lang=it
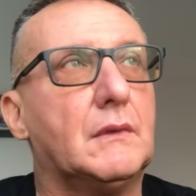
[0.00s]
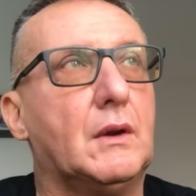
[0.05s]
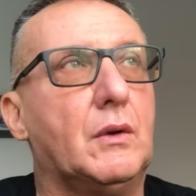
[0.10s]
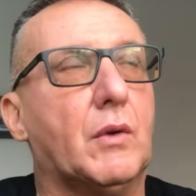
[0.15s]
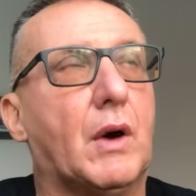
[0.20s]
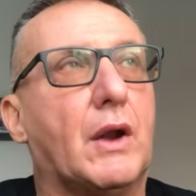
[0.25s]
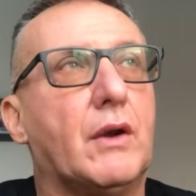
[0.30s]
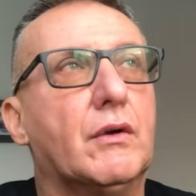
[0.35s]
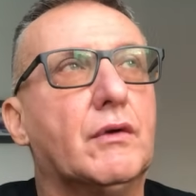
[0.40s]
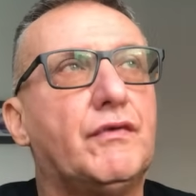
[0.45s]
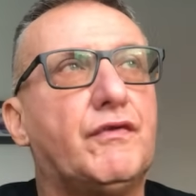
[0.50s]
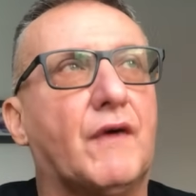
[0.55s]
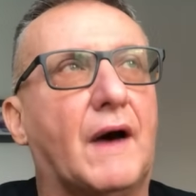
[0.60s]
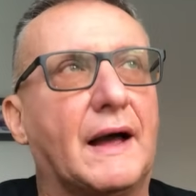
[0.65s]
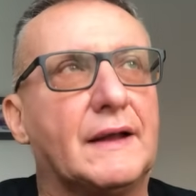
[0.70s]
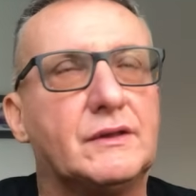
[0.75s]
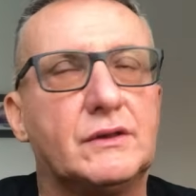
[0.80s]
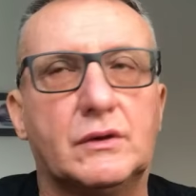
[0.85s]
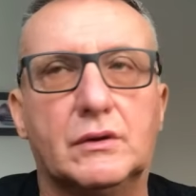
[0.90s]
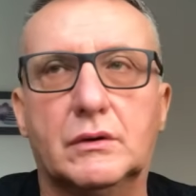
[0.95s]
lo hanno
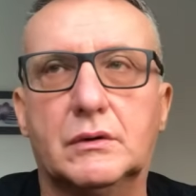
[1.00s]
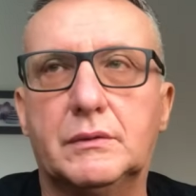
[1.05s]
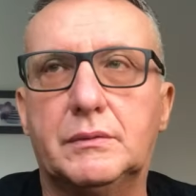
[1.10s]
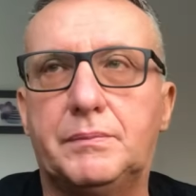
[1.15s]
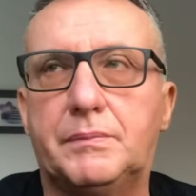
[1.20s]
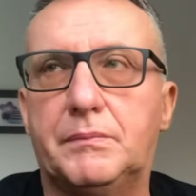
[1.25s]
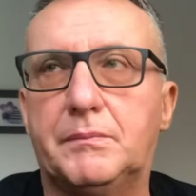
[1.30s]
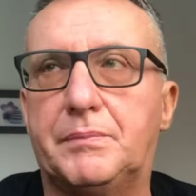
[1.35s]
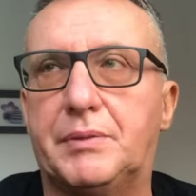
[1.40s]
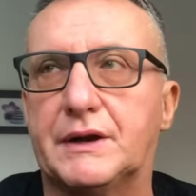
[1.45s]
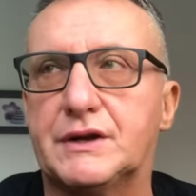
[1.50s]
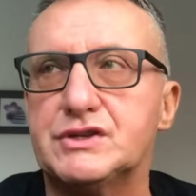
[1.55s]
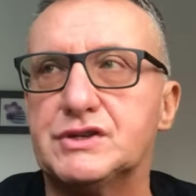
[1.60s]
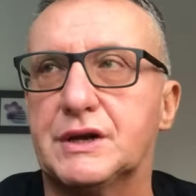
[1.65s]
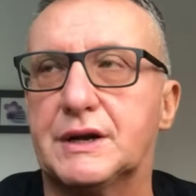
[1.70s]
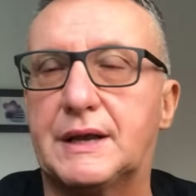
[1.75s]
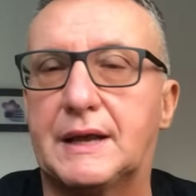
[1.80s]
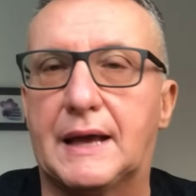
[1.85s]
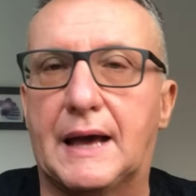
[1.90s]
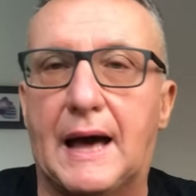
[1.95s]
fatto per
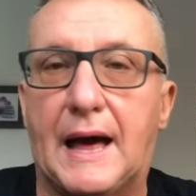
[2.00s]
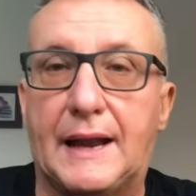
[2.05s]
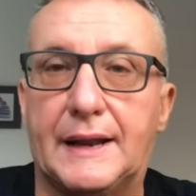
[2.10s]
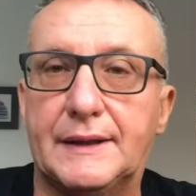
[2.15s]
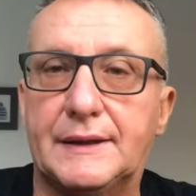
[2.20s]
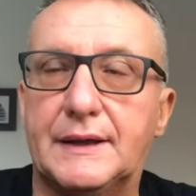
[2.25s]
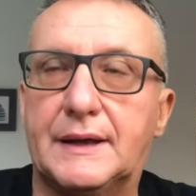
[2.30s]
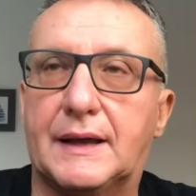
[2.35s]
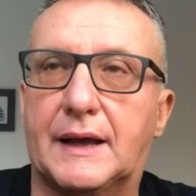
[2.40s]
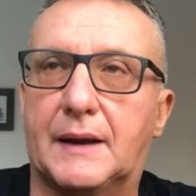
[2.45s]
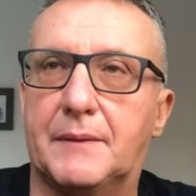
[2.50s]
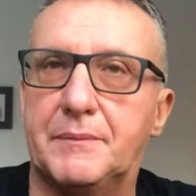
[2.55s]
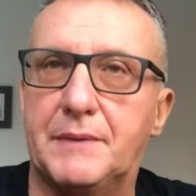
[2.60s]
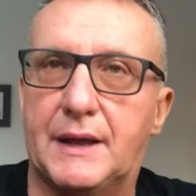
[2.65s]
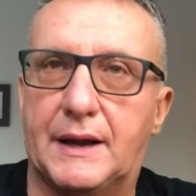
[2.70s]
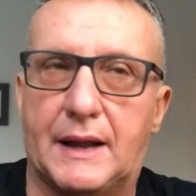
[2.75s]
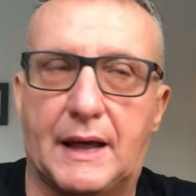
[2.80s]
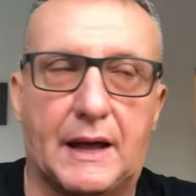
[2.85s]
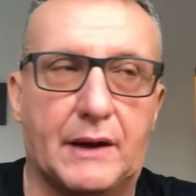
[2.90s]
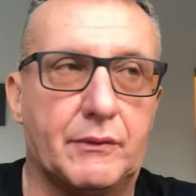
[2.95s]
cercare di
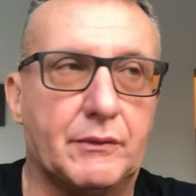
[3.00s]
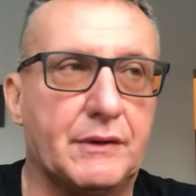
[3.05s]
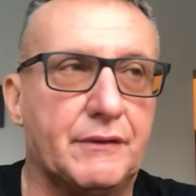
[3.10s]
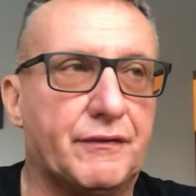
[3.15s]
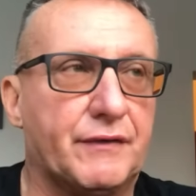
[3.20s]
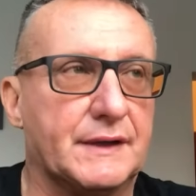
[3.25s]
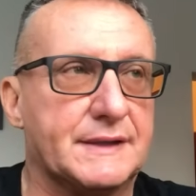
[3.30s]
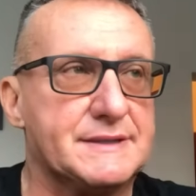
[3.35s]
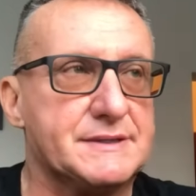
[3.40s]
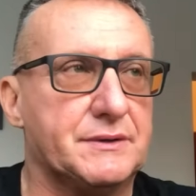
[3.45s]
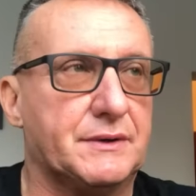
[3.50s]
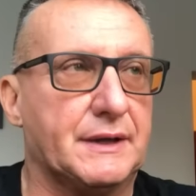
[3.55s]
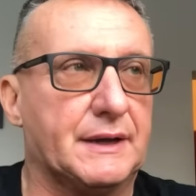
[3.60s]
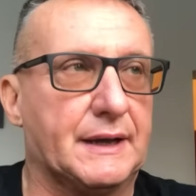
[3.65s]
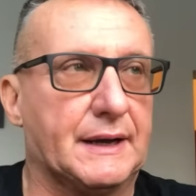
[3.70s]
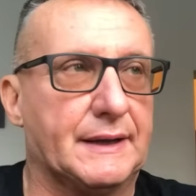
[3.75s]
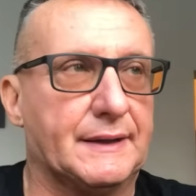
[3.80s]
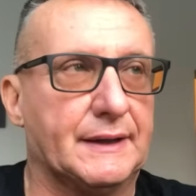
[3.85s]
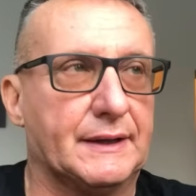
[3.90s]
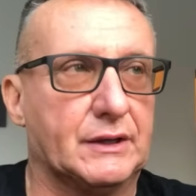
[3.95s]
calmierare un'inflazione che
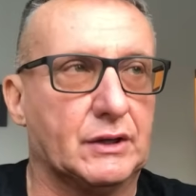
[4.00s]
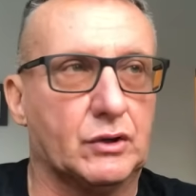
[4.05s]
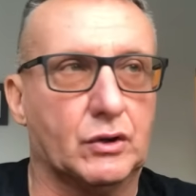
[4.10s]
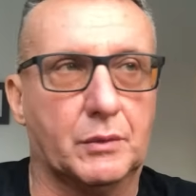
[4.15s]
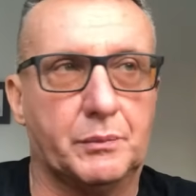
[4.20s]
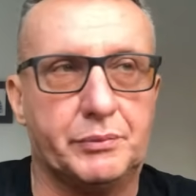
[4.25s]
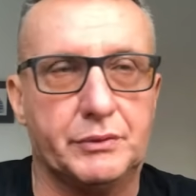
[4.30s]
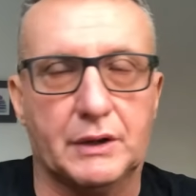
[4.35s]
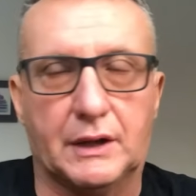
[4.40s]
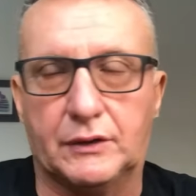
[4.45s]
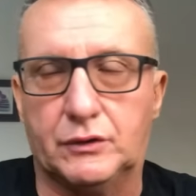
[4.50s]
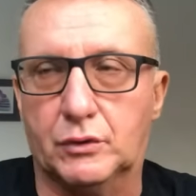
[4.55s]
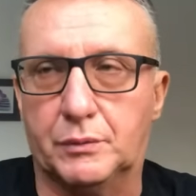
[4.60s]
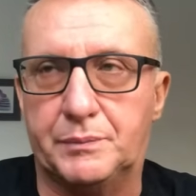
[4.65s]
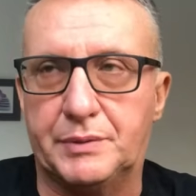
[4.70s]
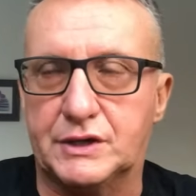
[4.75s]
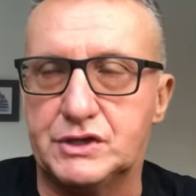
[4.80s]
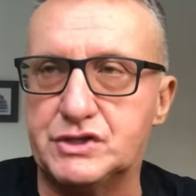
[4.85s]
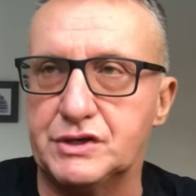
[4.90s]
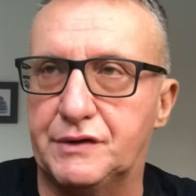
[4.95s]
era andata a doppia, a
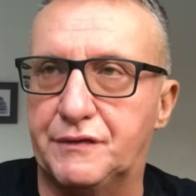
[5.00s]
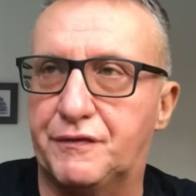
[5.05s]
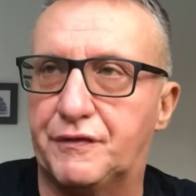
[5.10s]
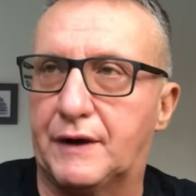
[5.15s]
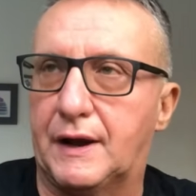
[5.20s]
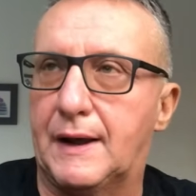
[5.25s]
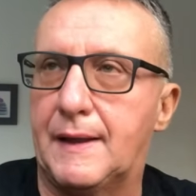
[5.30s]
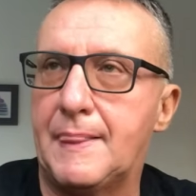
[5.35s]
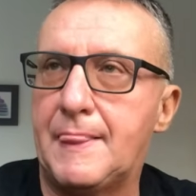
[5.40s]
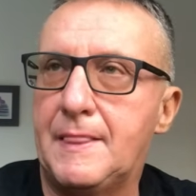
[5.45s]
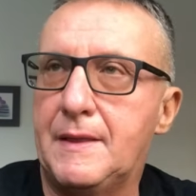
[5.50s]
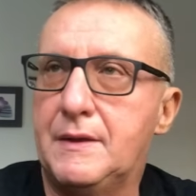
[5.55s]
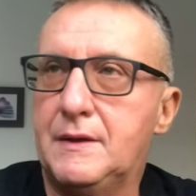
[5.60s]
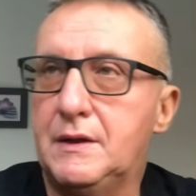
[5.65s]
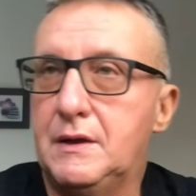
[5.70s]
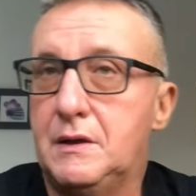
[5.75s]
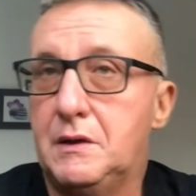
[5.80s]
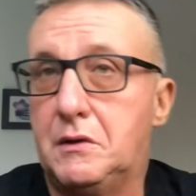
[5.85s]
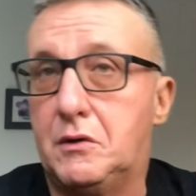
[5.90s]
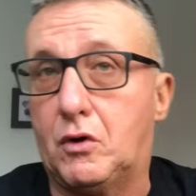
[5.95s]
doppia cifra,
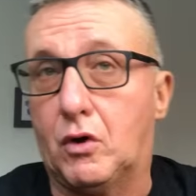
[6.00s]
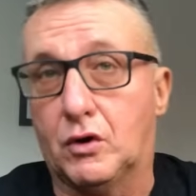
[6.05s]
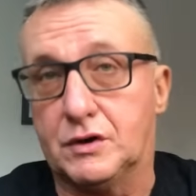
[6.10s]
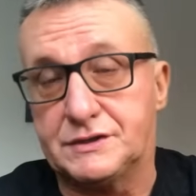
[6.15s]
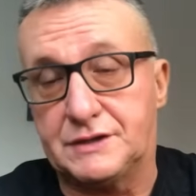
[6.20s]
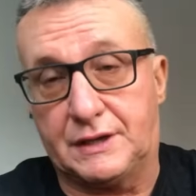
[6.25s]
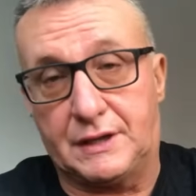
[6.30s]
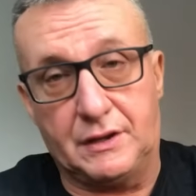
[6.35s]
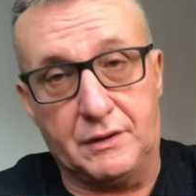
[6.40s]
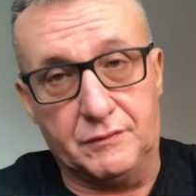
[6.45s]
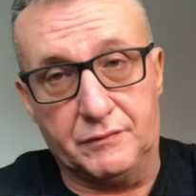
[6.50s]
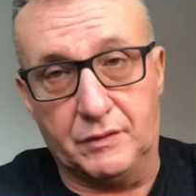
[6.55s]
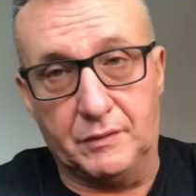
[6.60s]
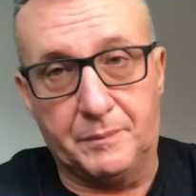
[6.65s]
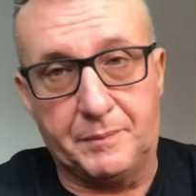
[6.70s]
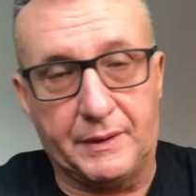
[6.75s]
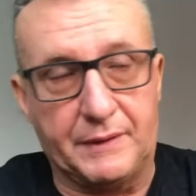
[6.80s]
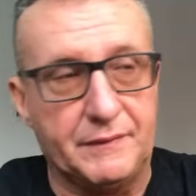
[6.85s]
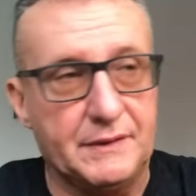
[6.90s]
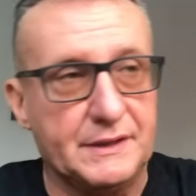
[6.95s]
cosa che io avevo
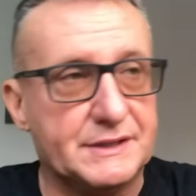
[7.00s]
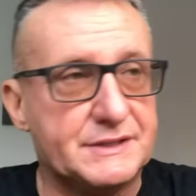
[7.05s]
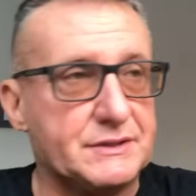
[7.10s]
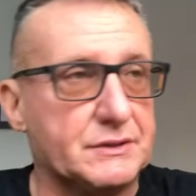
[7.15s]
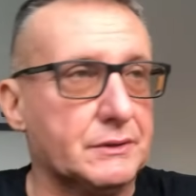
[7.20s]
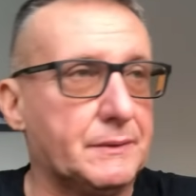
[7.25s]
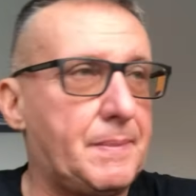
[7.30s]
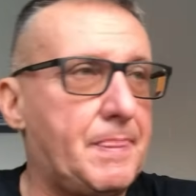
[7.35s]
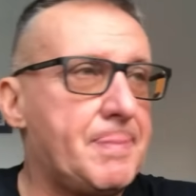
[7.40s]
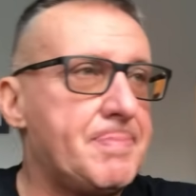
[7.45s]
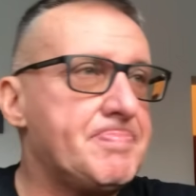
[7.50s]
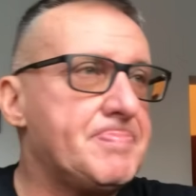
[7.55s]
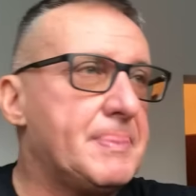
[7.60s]
previsto,